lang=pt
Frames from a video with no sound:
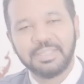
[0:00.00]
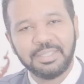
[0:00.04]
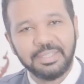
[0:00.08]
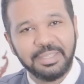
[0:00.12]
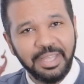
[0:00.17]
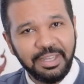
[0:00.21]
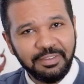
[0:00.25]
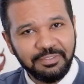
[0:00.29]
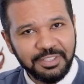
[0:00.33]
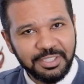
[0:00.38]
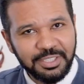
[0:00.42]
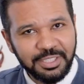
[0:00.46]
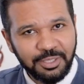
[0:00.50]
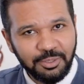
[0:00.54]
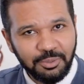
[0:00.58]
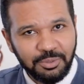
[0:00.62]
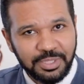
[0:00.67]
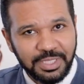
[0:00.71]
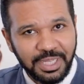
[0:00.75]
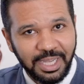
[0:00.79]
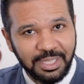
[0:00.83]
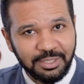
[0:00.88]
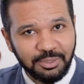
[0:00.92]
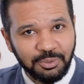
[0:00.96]
Deve ser
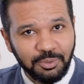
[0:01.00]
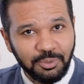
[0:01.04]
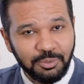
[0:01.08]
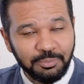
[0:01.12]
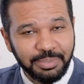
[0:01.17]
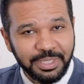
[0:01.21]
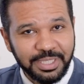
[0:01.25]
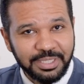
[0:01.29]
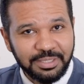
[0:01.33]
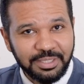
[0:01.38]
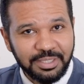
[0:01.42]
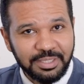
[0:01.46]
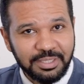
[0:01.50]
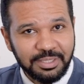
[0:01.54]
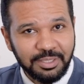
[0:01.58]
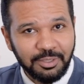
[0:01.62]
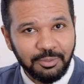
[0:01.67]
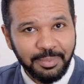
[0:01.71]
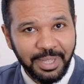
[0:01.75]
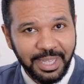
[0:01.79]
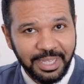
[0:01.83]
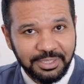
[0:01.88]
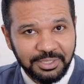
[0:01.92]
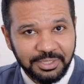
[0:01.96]
usado com
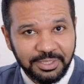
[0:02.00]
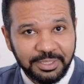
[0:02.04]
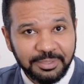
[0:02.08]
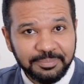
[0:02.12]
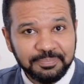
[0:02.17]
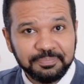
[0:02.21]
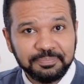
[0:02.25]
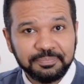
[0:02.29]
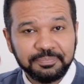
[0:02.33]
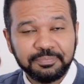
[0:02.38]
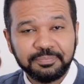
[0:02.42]
prescrição médica,